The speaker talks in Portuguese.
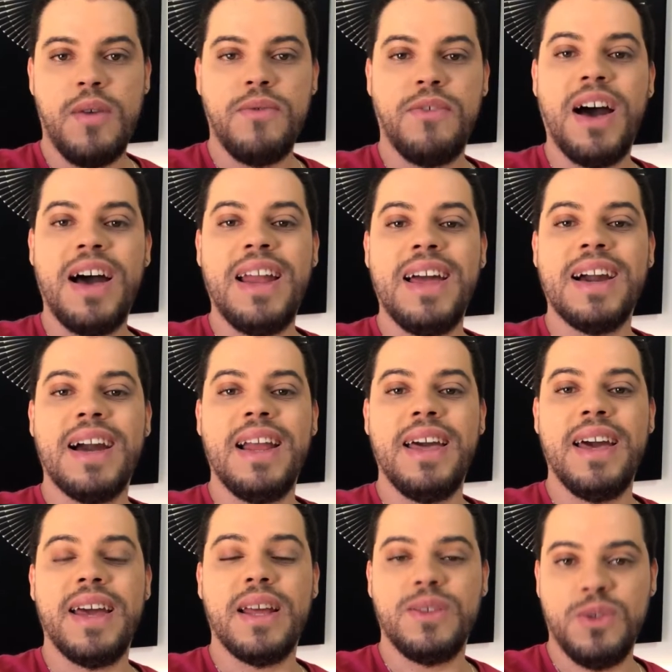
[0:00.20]
Fala
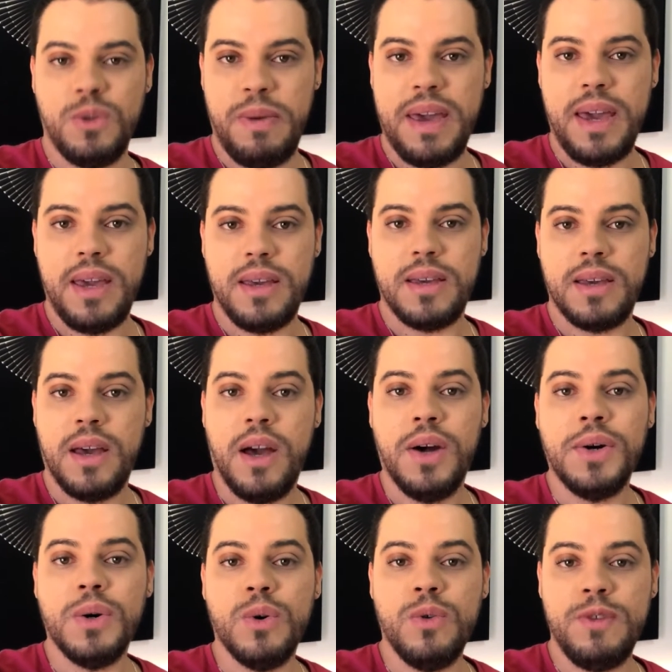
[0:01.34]
galera, tudo bem?
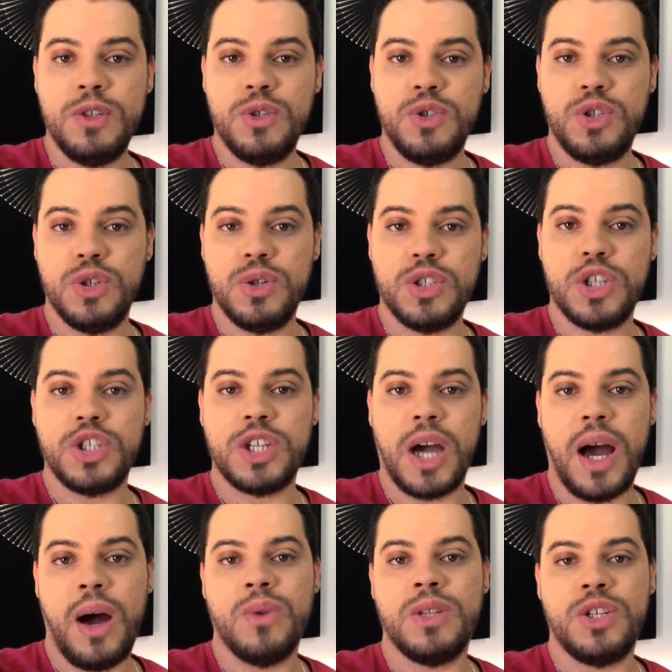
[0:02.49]
O vídeo de hoje é de
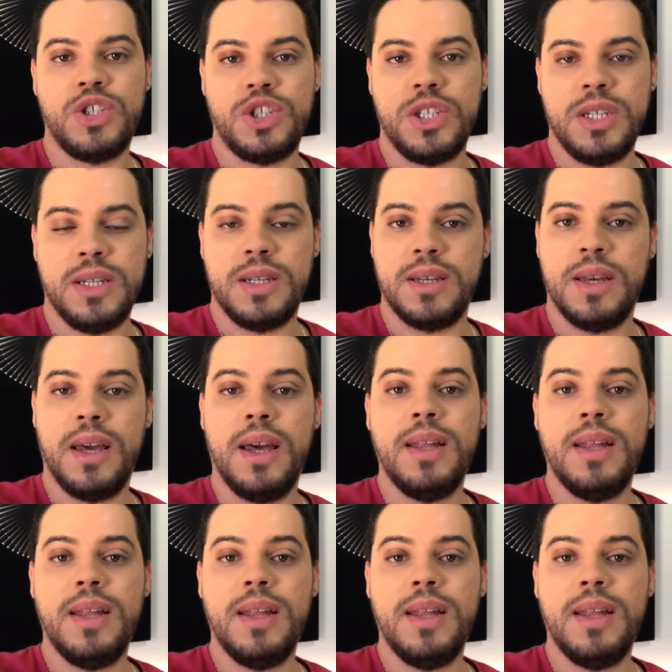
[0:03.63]
Hal da Shin.